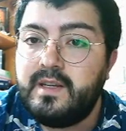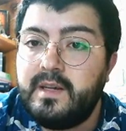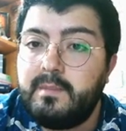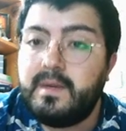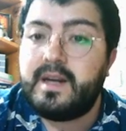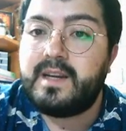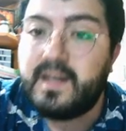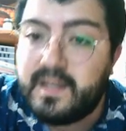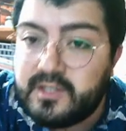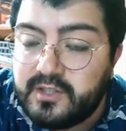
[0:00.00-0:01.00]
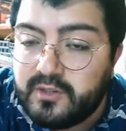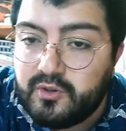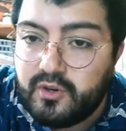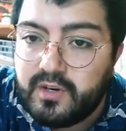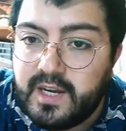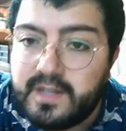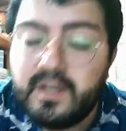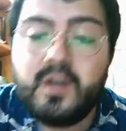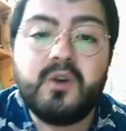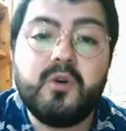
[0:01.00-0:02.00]
Markalaştırıyorlar.
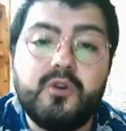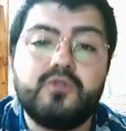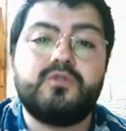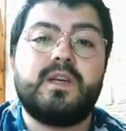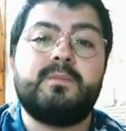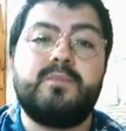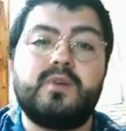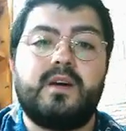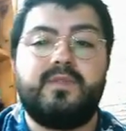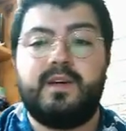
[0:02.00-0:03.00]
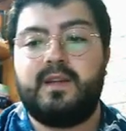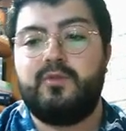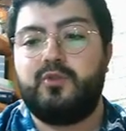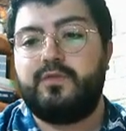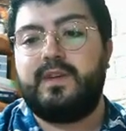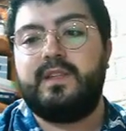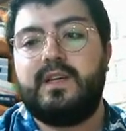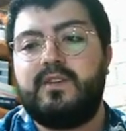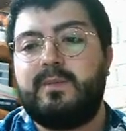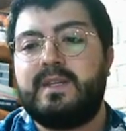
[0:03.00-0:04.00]
O yüzden bu kafayla
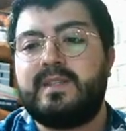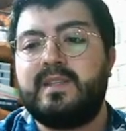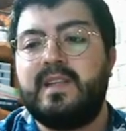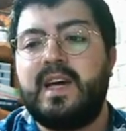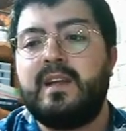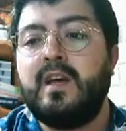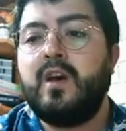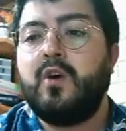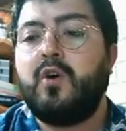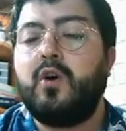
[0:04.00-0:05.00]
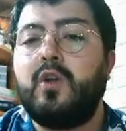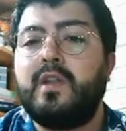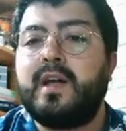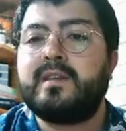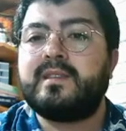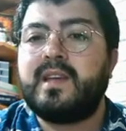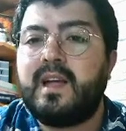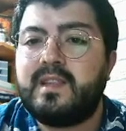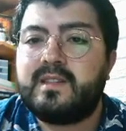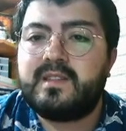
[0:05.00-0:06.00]
lütfen devam etsinler onların
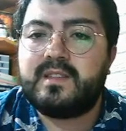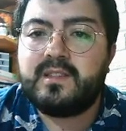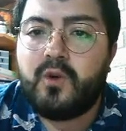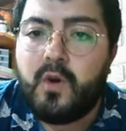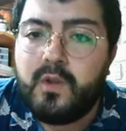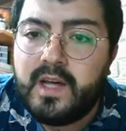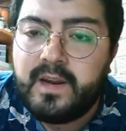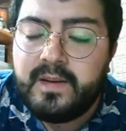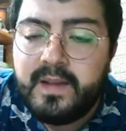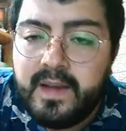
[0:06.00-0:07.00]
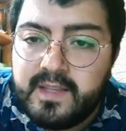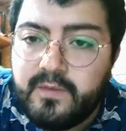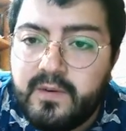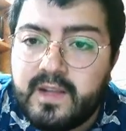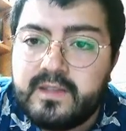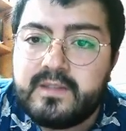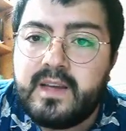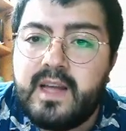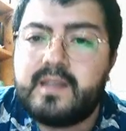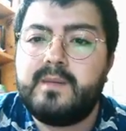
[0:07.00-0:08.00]
saldırdığı, onların hedef aldığı
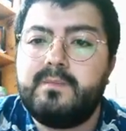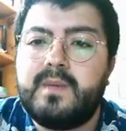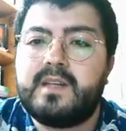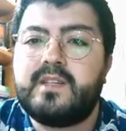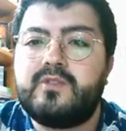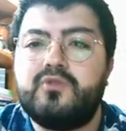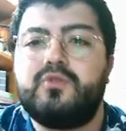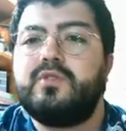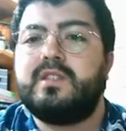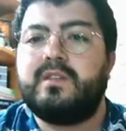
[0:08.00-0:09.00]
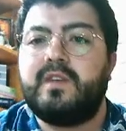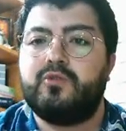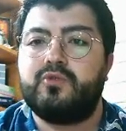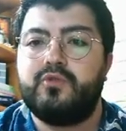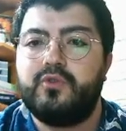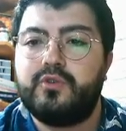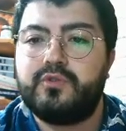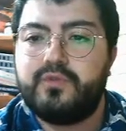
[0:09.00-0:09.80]
her kim varsa çünkü zirveye oturuyor.